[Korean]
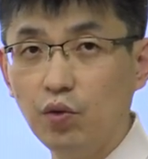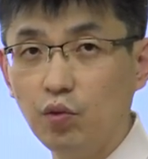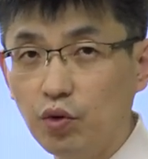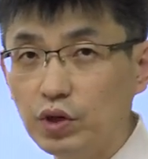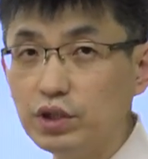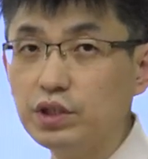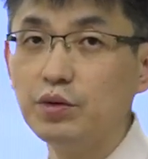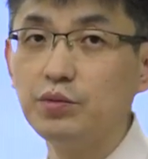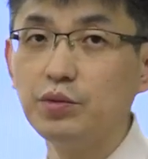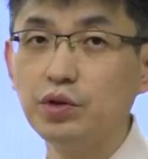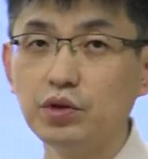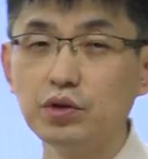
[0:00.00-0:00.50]

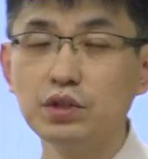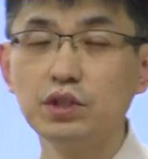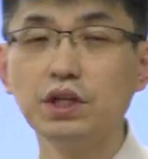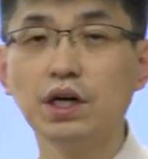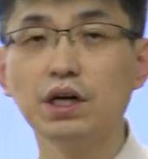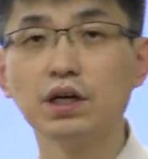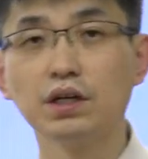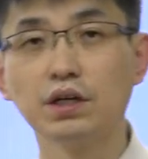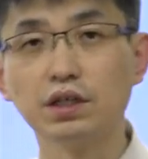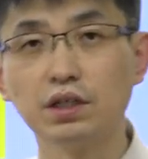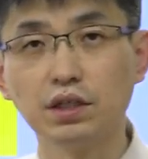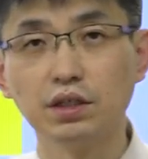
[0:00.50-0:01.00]
왜냐하면
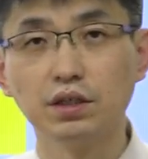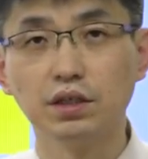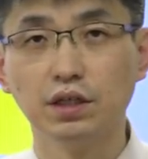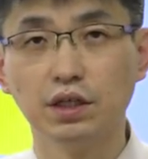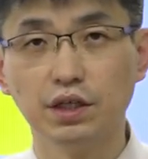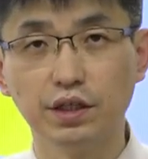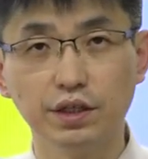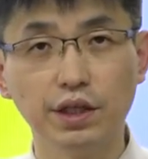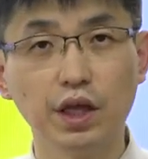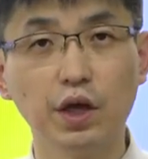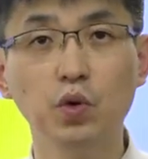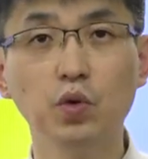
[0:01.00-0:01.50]
그냥
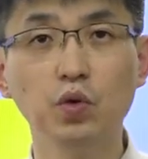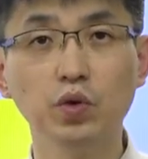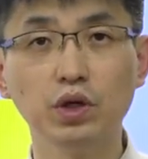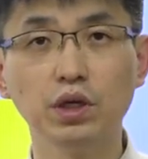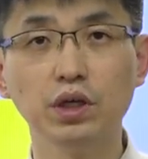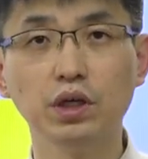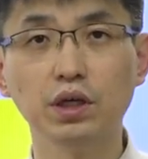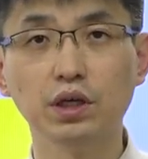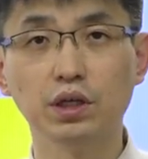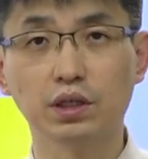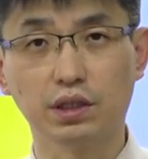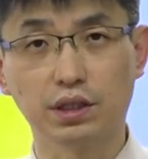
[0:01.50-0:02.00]

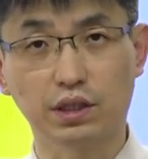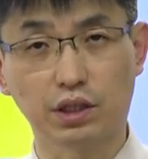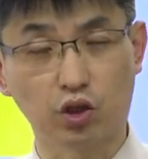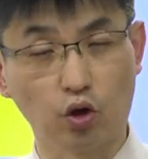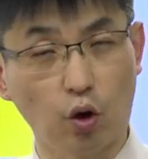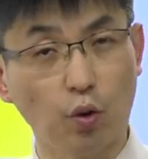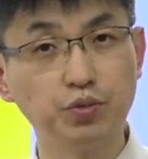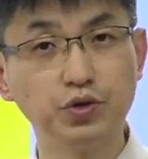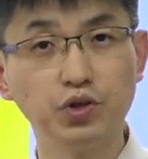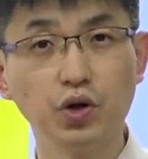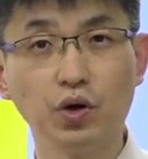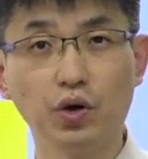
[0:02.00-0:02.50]
내용이
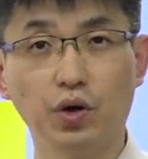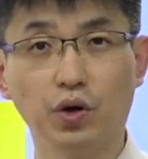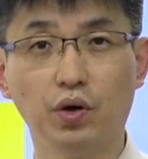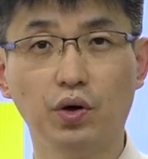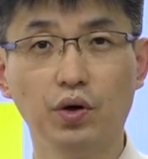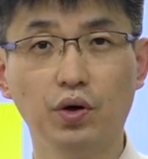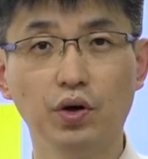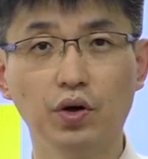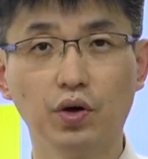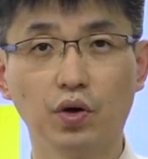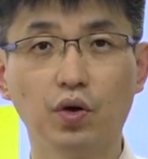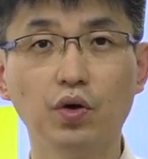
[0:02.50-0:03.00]
겹쳐요.
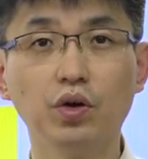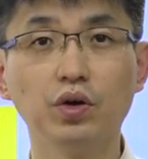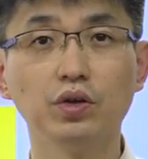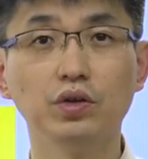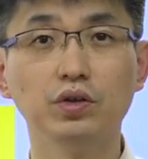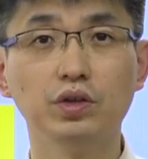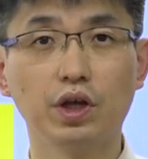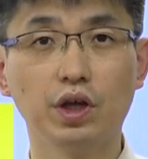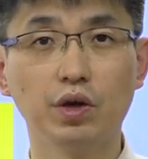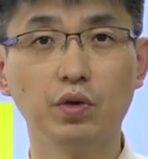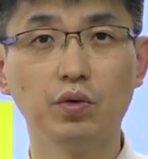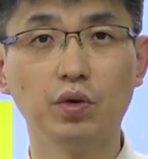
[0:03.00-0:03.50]

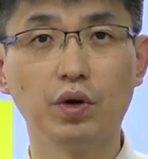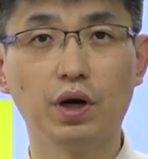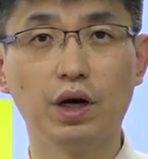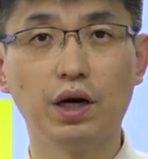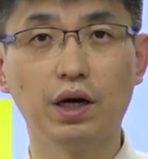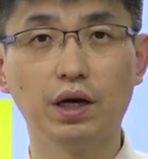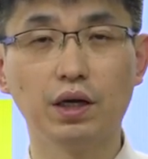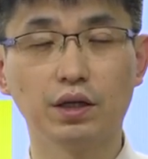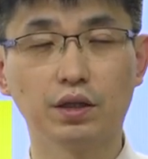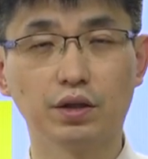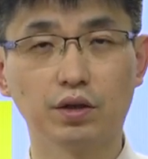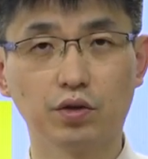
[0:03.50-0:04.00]
거기는
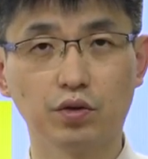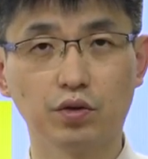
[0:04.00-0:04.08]
내용과